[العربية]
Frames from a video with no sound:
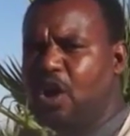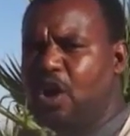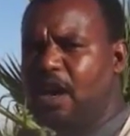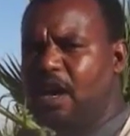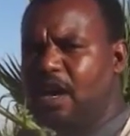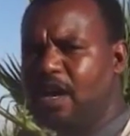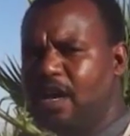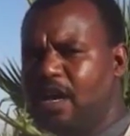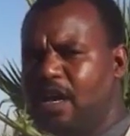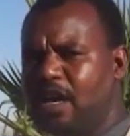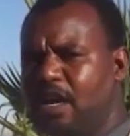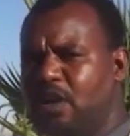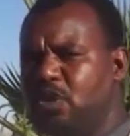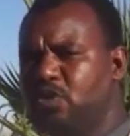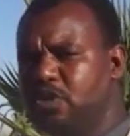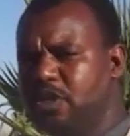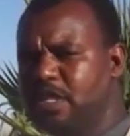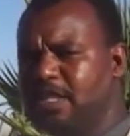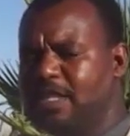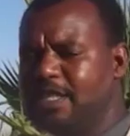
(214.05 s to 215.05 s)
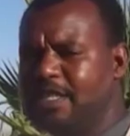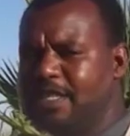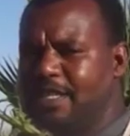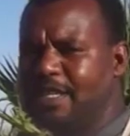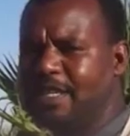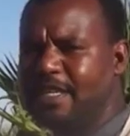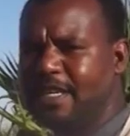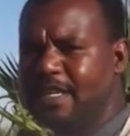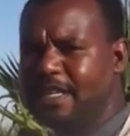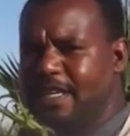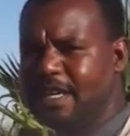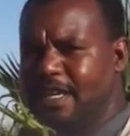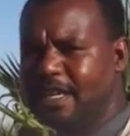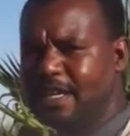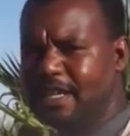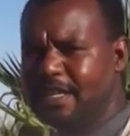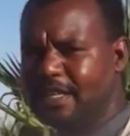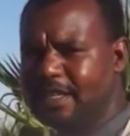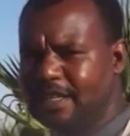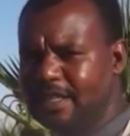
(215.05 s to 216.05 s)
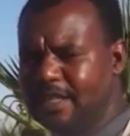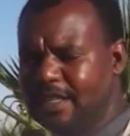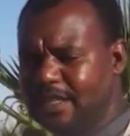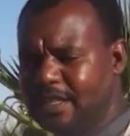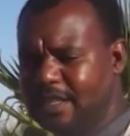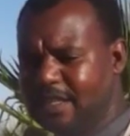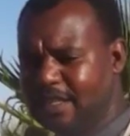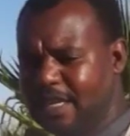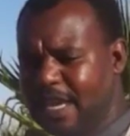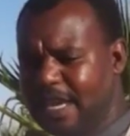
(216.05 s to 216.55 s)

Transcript: آه، انزجت إيه،